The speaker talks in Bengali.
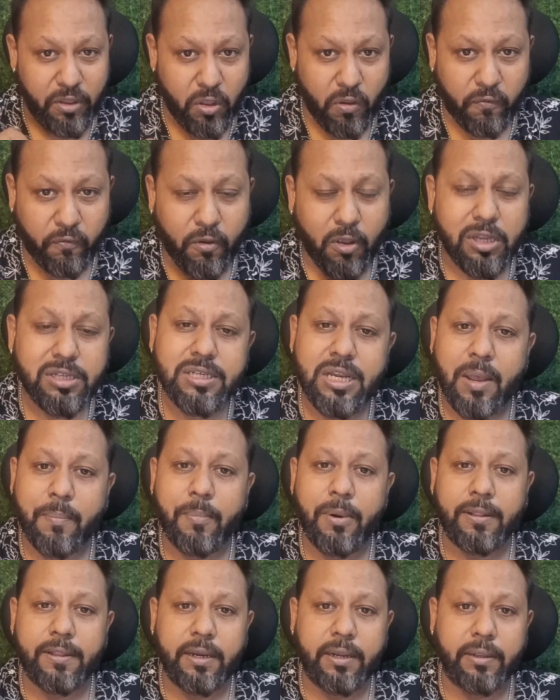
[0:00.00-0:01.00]
ফ্রি অফ কস্ট
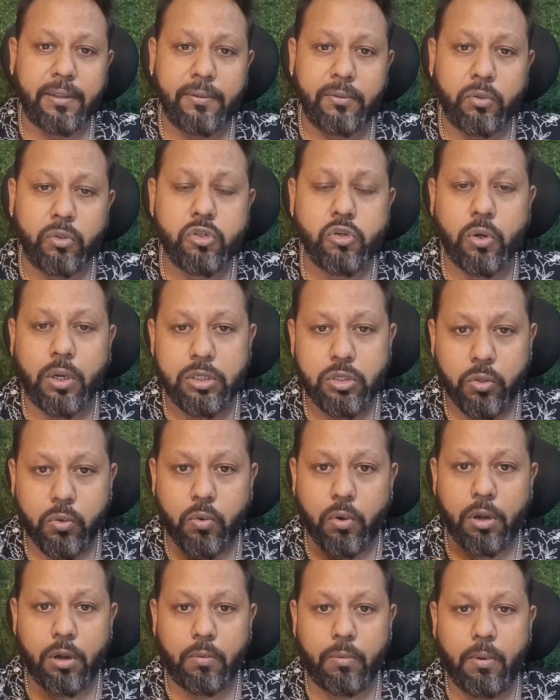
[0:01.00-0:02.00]
আপনাদেরকে কিন্তু যোগাযোগ
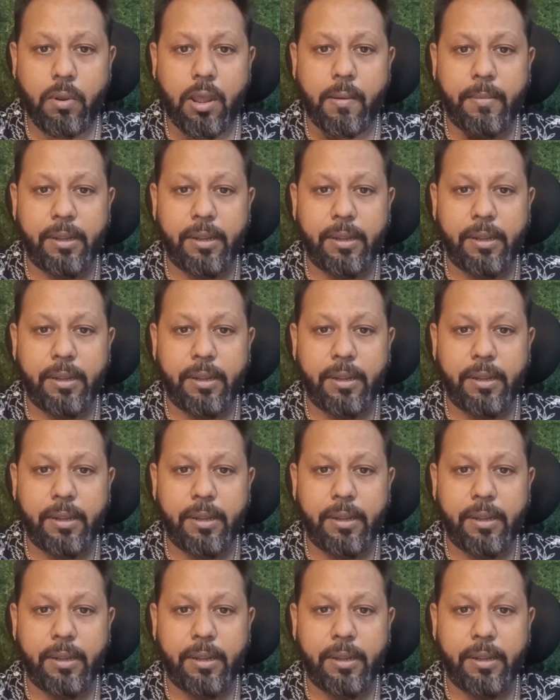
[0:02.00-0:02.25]
করে নেবো